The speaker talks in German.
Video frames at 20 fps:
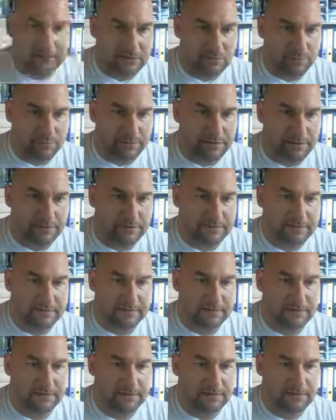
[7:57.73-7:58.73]
nicht unbedingt.
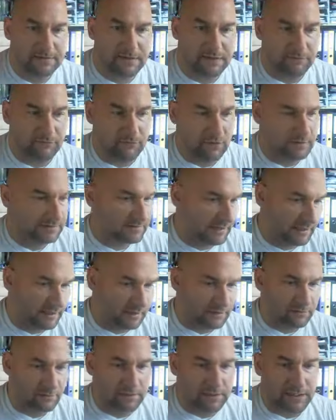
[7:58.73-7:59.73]
Oh,
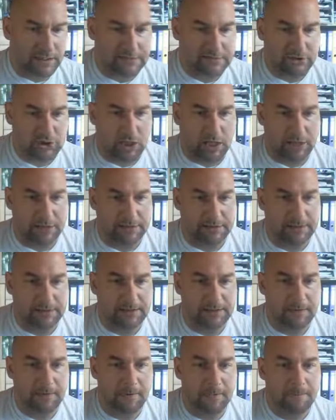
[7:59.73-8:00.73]
339 Schaden.
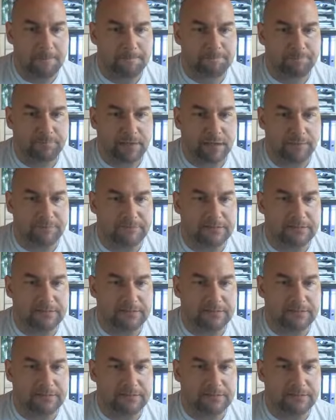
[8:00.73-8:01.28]
Haben